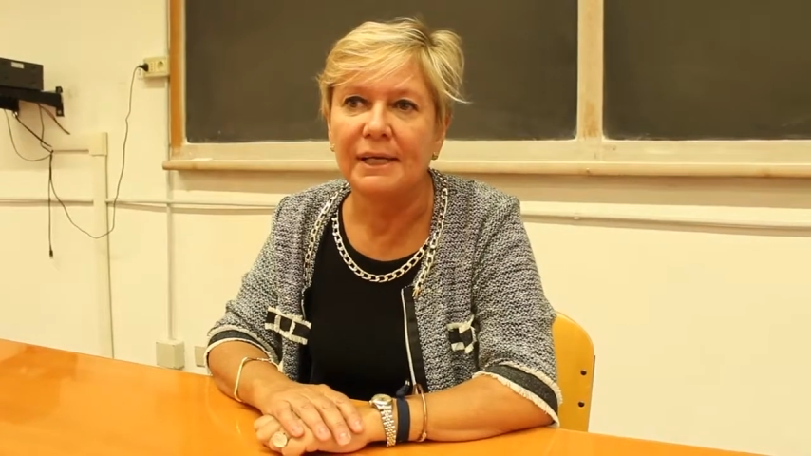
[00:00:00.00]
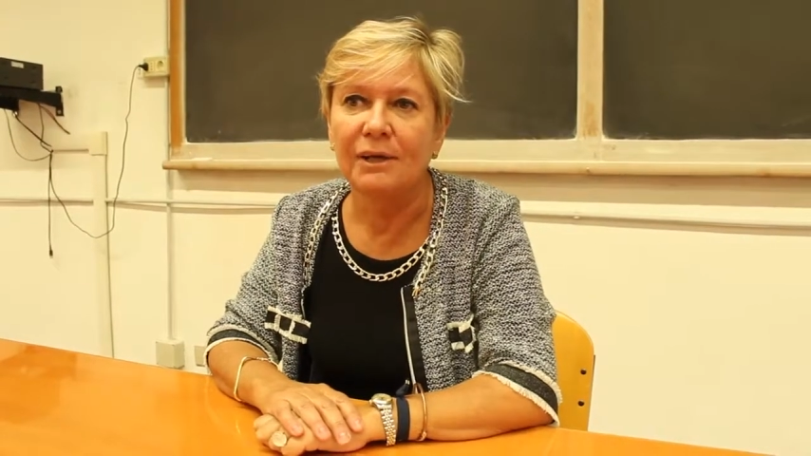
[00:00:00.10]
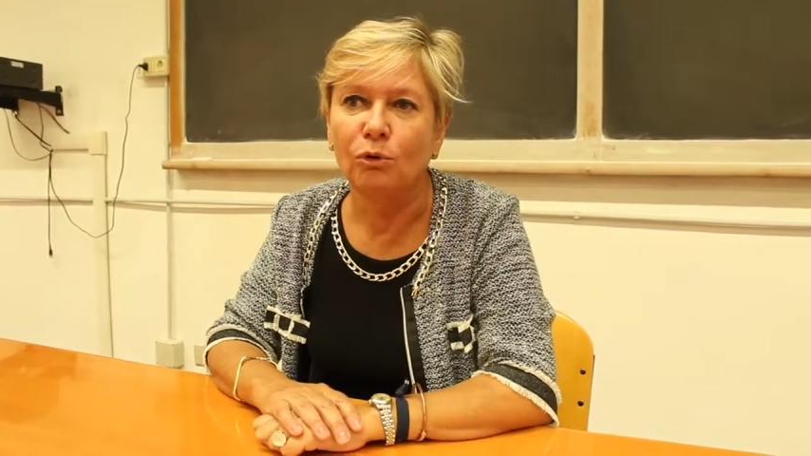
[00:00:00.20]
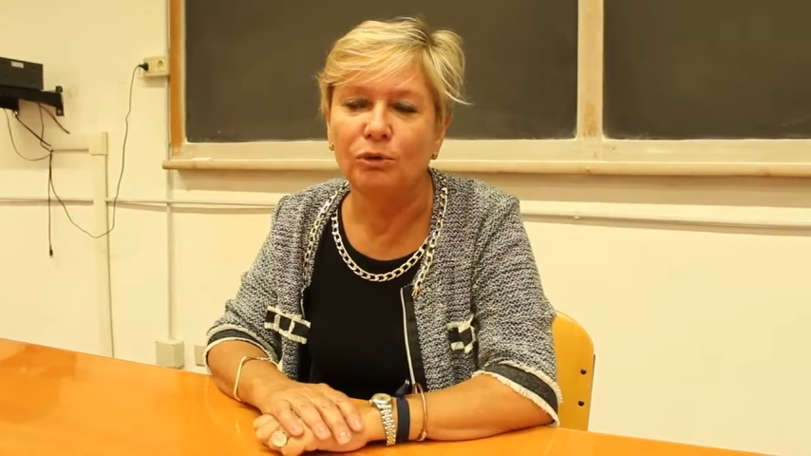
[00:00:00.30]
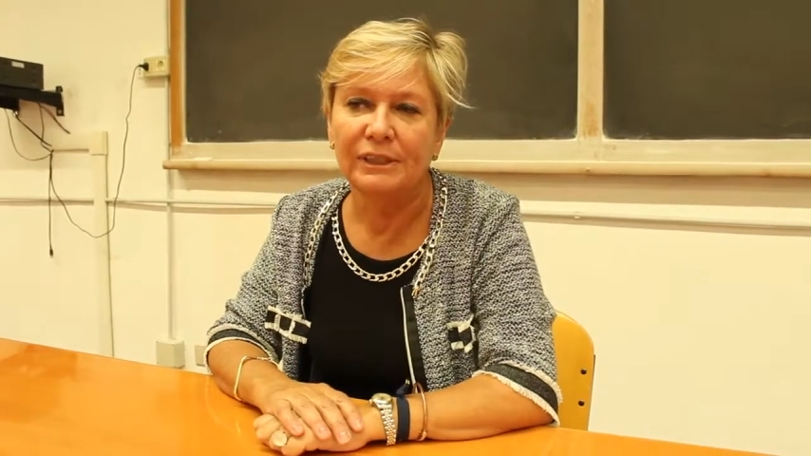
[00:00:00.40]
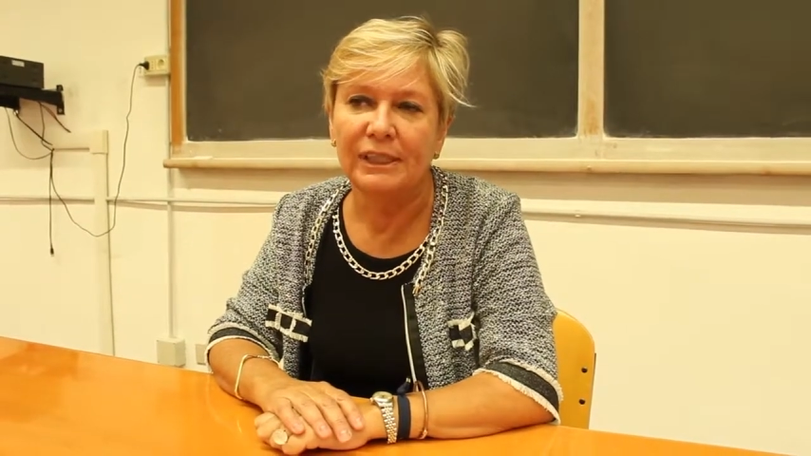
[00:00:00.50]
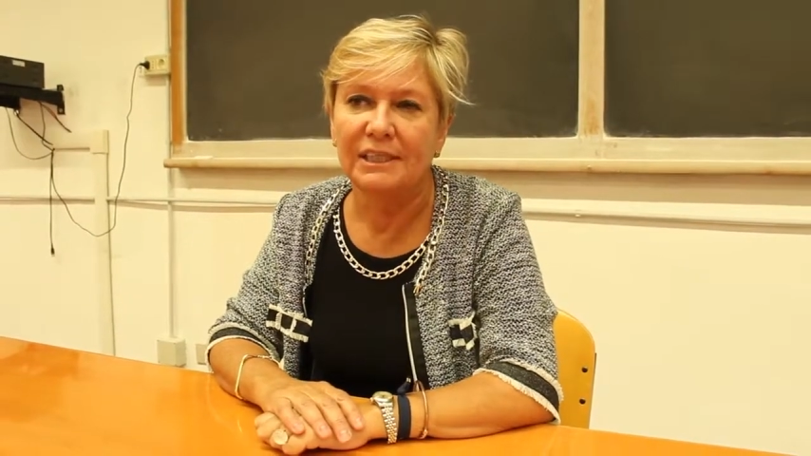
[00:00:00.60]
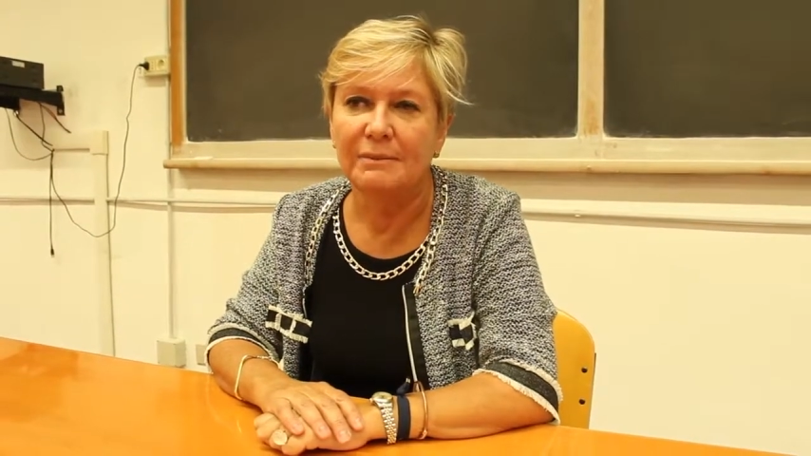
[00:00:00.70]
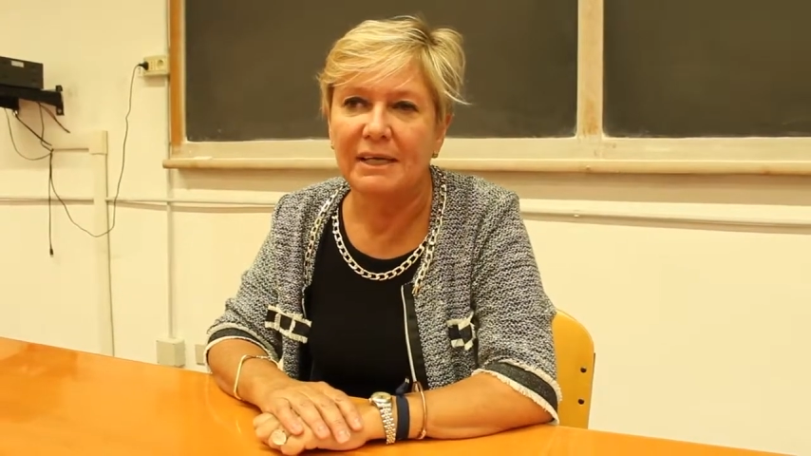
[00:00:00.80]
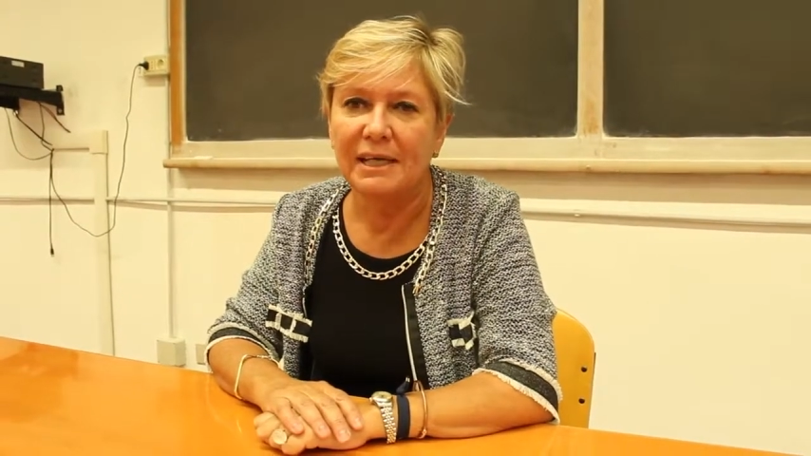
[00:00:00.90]
eh, oltre
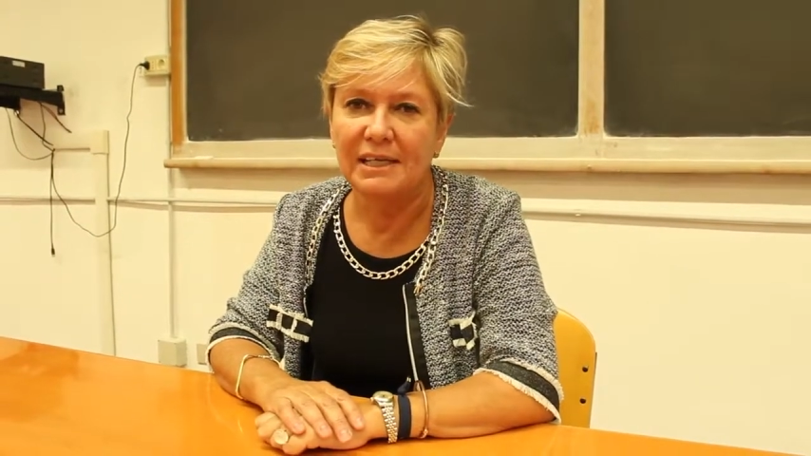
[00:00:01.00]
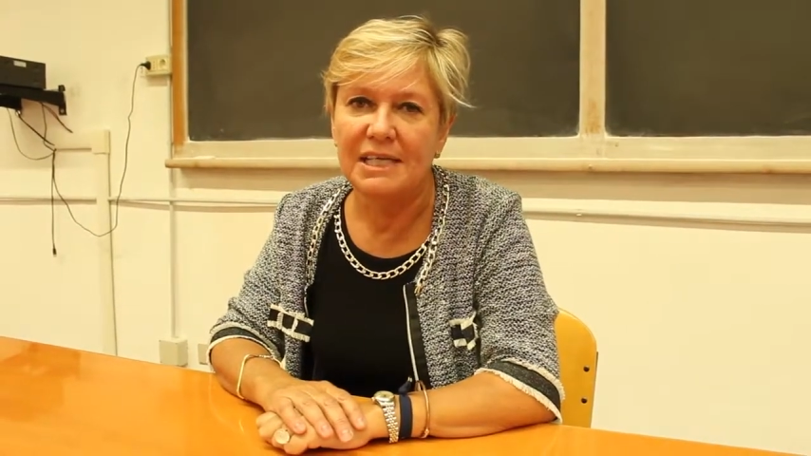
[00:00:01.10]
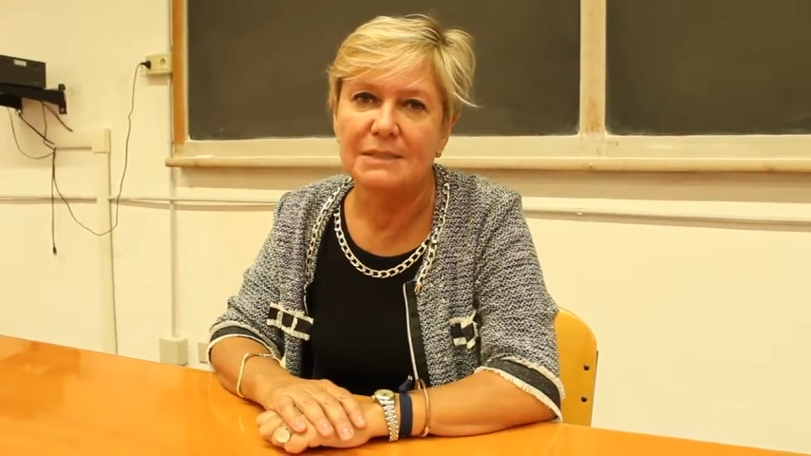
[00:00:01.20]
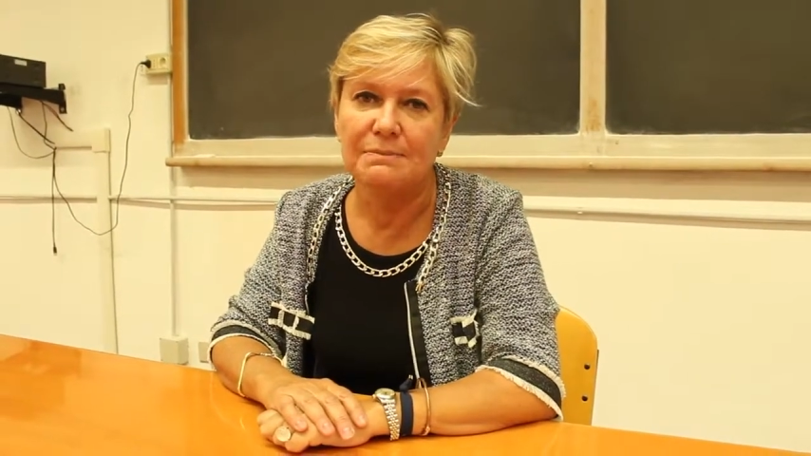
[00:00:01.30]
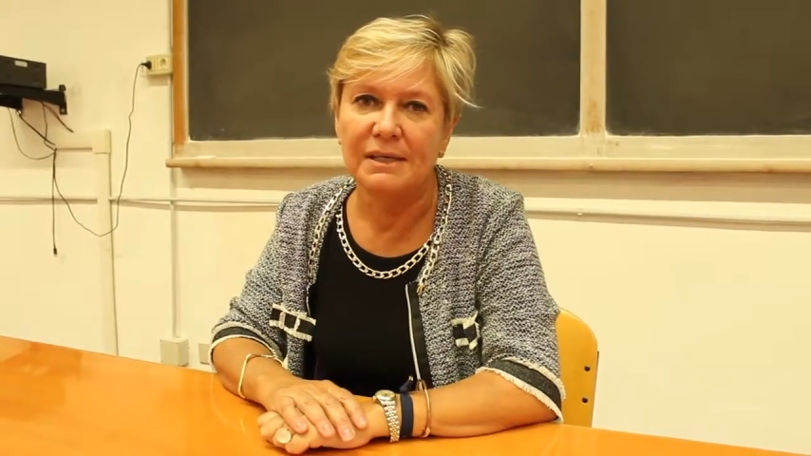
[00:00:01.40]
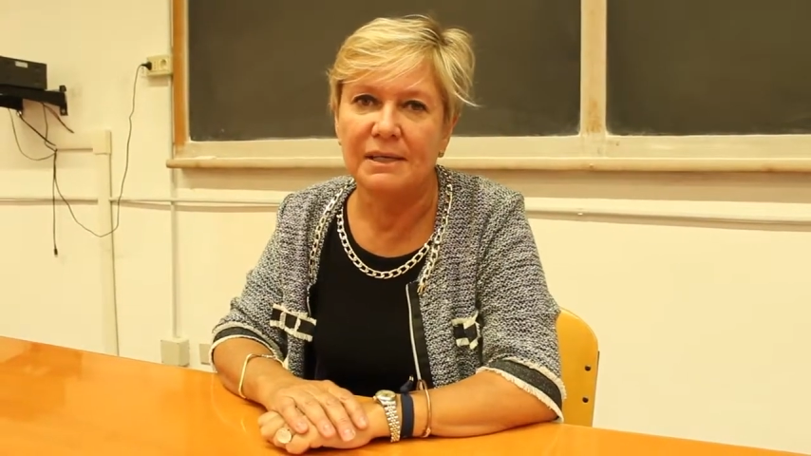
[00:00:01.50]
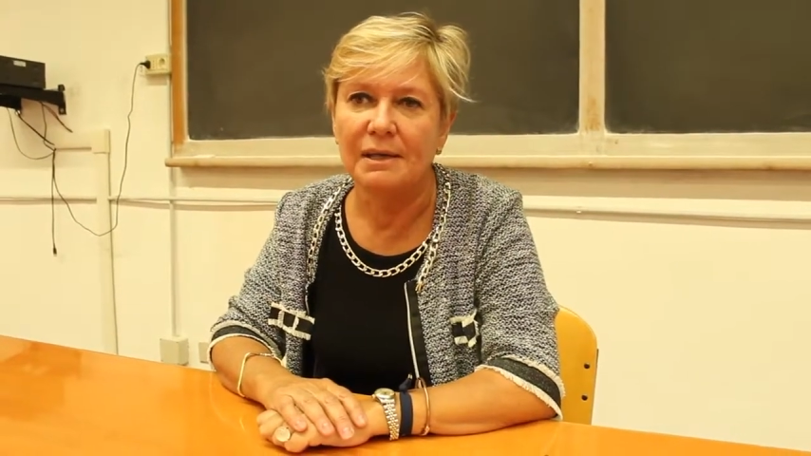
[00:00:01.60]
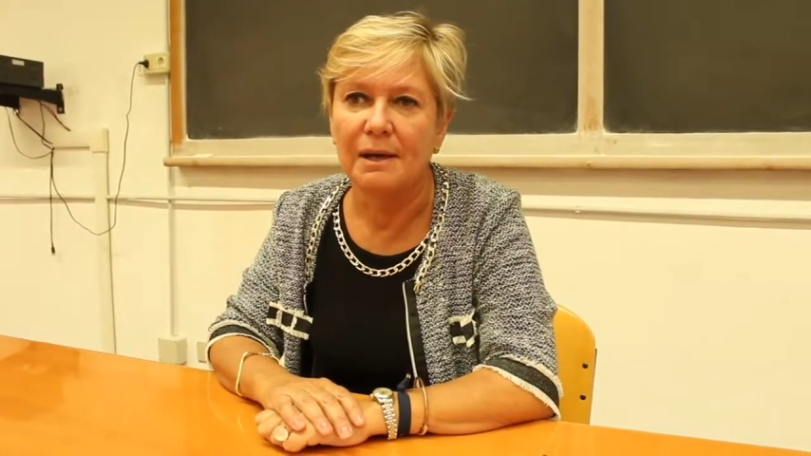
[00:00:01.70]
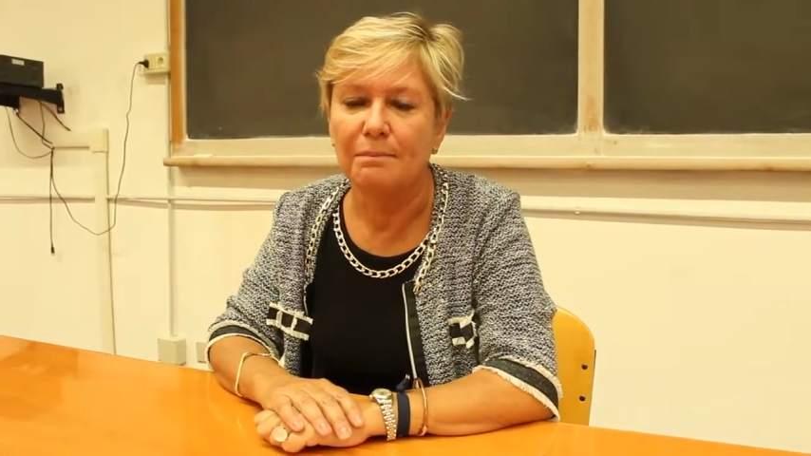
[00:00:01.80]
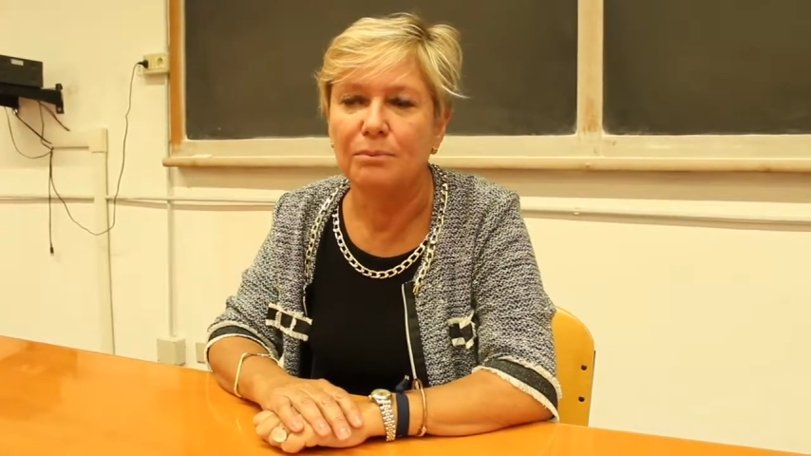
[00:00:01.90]
che dei
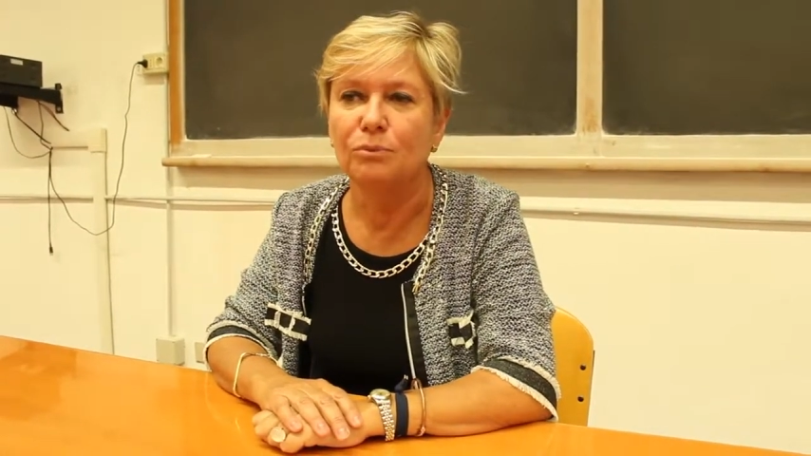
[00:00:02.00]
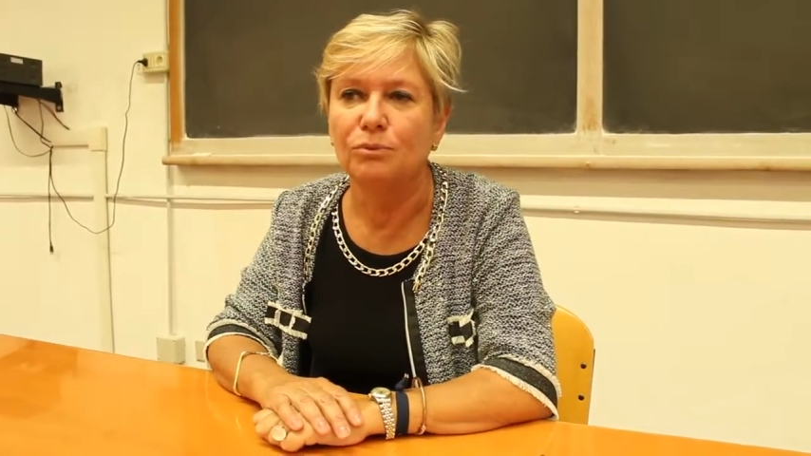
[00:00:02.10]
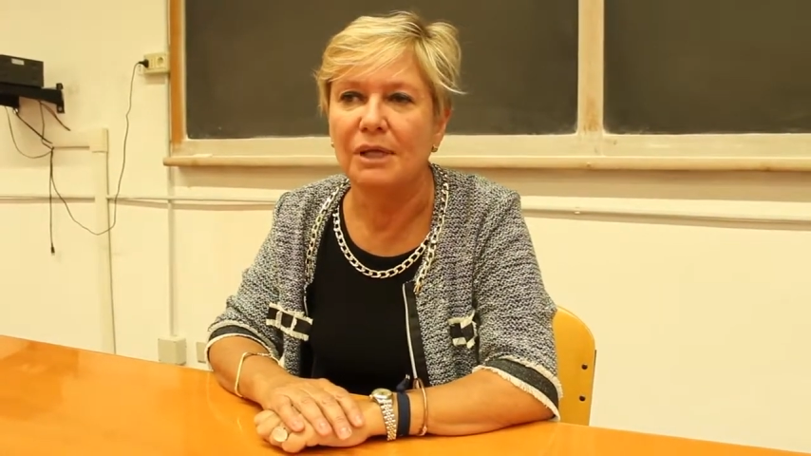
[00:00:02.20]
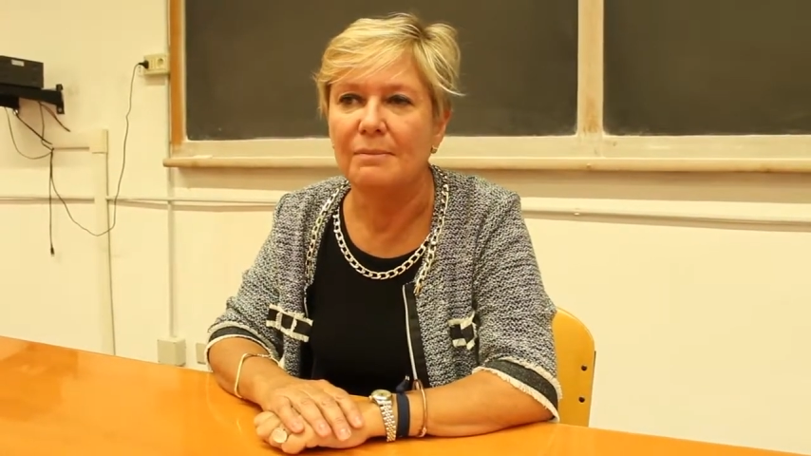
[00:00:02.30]
meccanismi appunto